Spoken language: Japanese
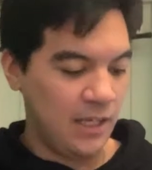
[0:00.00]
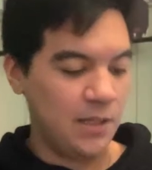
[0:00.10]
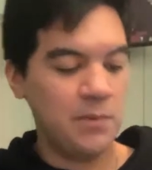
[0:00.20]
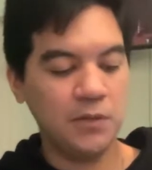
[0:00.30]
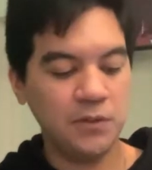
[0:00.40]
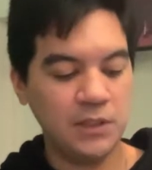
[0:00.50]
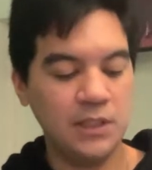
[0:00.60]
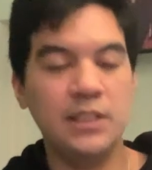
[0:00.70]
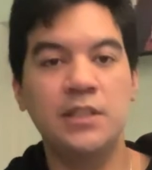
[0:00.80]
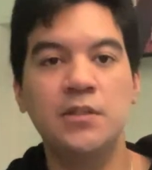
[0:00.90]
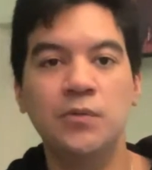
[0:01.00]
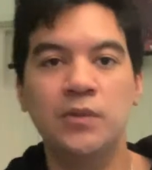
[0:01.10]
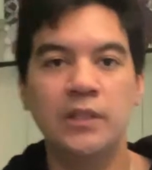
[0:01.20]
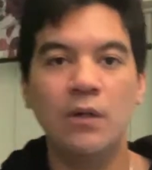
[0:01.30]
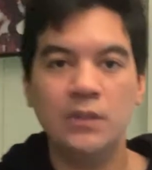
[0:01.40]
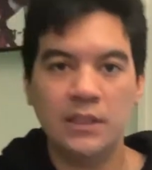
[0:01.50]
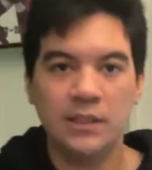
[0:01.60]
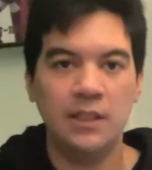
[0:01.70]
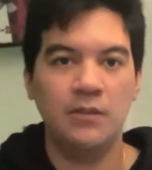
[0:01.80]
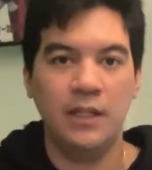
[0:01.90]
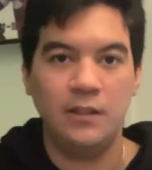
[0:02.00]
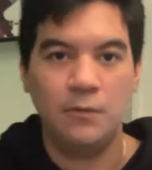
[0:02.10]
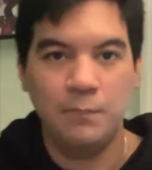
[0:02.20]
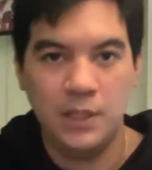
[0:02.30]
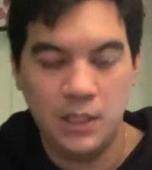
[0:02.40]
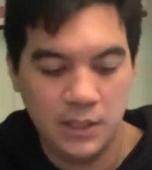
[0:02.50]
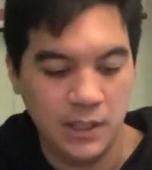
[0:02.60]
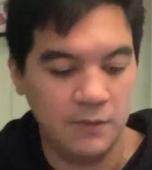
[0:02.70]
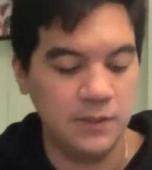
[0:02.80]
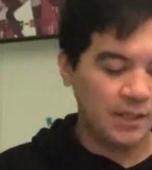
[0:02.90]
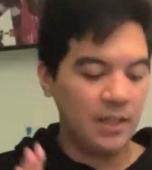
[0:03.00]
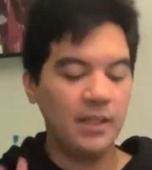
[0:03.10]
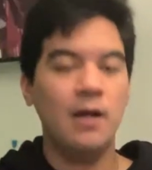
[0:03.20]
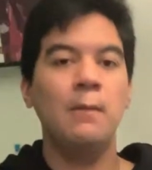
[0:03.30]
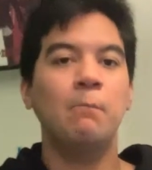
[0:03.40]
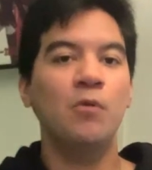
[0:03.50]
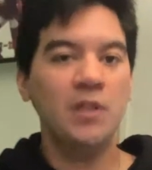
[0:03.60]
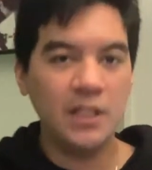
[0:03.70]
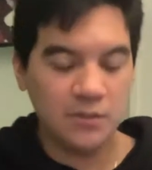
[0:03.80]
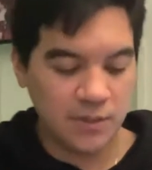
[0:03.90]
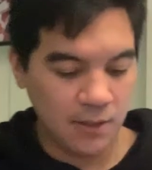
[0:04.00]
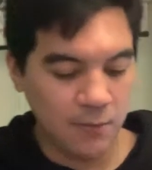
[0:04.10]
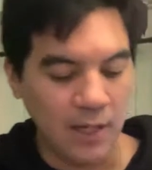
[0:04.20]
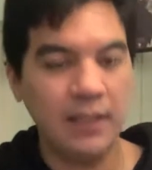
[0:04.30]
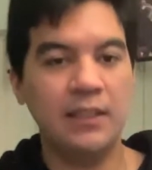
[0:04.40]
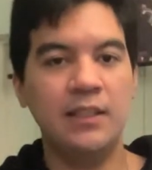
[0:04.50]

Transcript: 今のうちに傷を治させてくれってこうビーってやるただモナイトさんは